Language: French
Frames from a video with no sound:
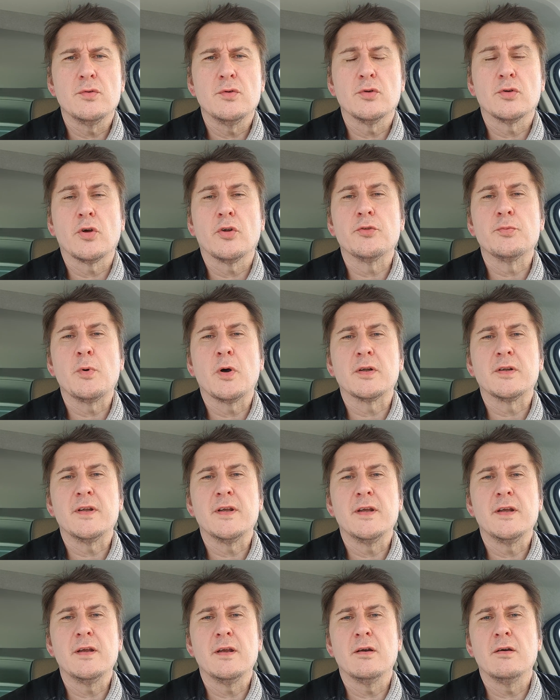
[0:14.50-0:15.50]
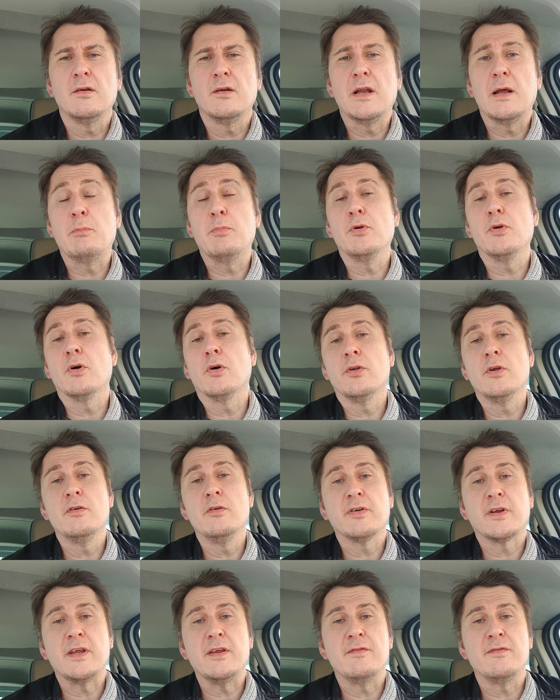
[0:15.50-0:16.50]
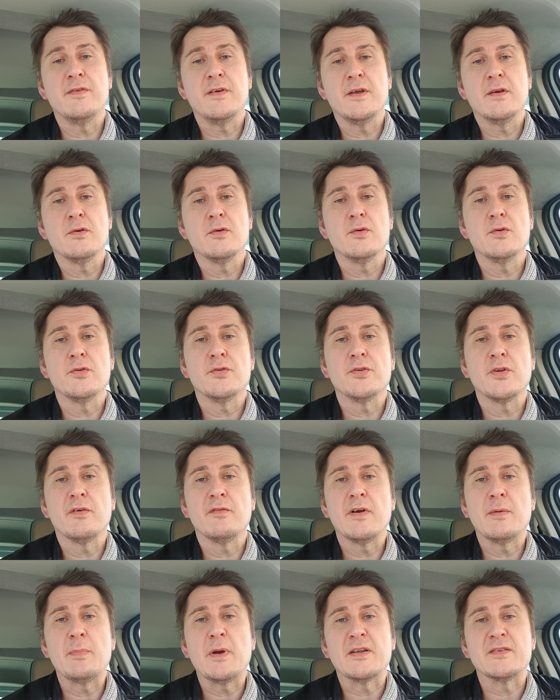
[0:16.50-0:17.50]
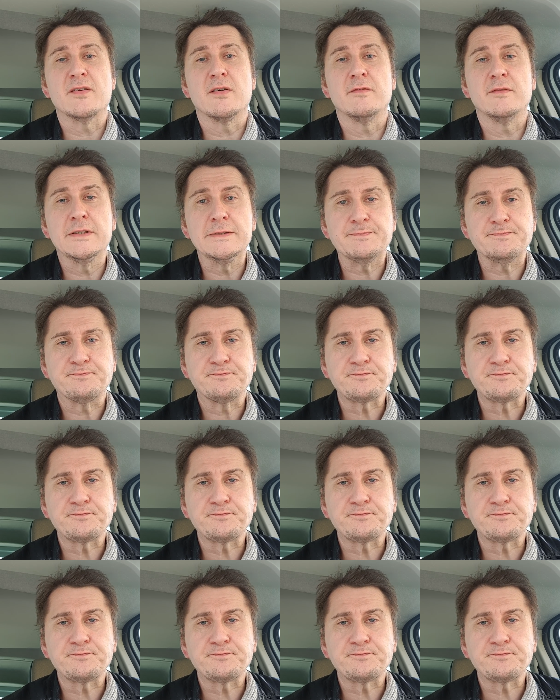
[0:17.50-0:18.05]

transporter la plus grande œuvre qui fait 120 par 120.